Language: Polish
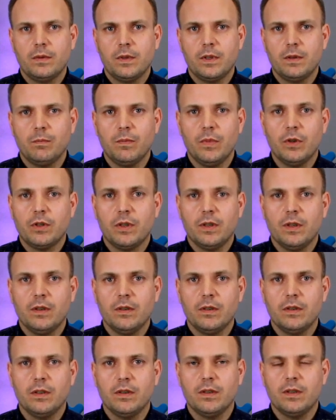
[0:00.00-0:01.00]
Może
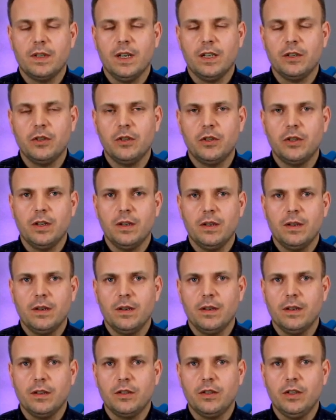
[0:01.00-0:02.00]
się zdarzyć, że
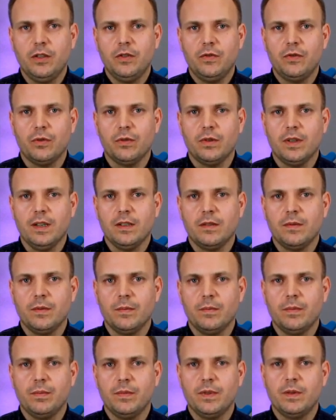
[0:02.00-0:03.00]
e, gdzieś wśród nas
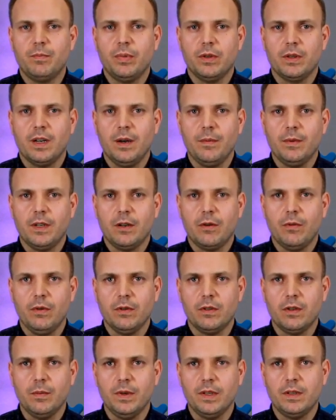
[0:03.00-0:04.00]
spotkamy taką
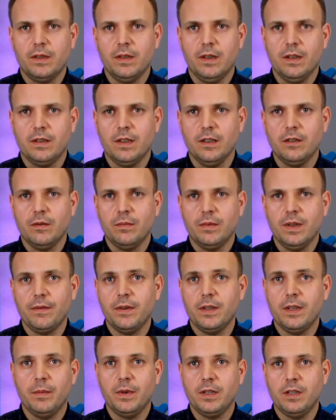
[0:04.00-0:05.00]
osobę z synestezją,
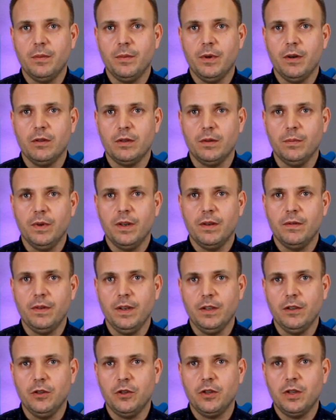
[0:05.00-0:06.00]
nawet nie będziemy o tym
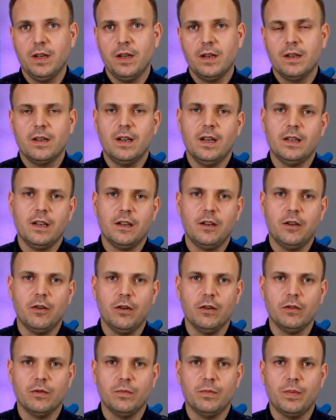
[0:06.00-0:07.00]
wiedzieć. Dla takich
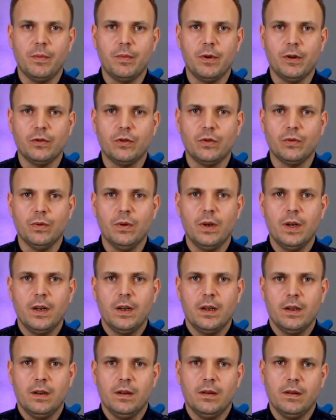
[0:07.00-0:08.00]
osób po prostu
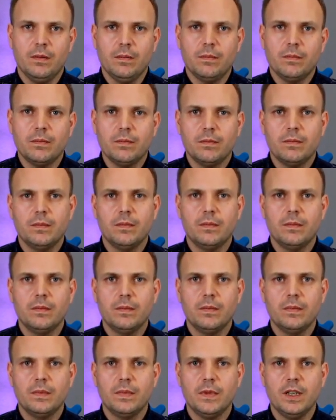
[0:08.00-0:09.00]
e,
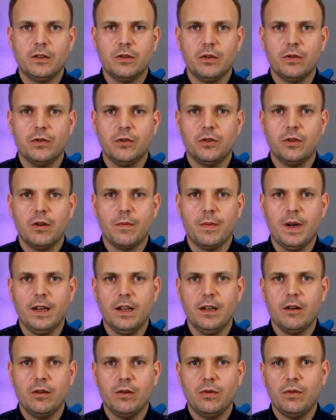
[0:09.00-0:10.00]
jest to coś
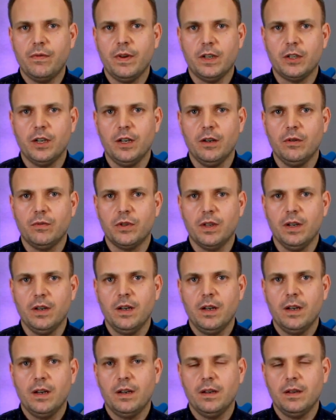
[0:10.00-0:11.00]
normalnego i uważają, że
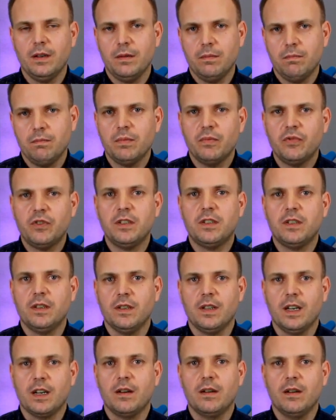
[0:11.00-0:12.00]
wszyscy
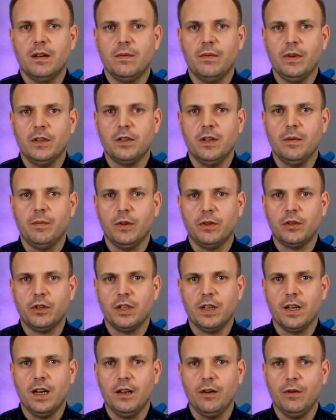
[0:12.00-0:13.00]
tak właśnie
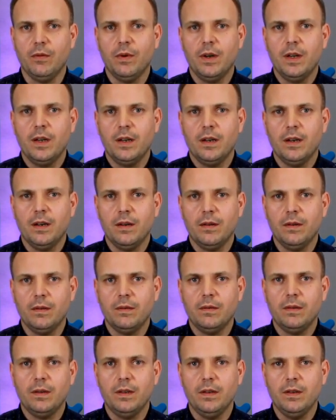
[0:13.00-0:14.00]
postrzegają
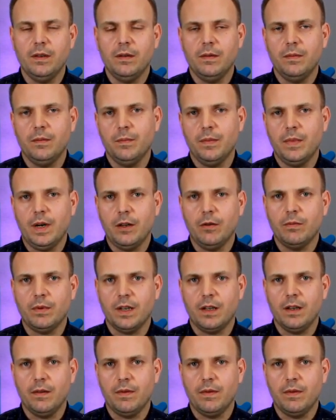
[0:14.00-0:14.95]
i mają takie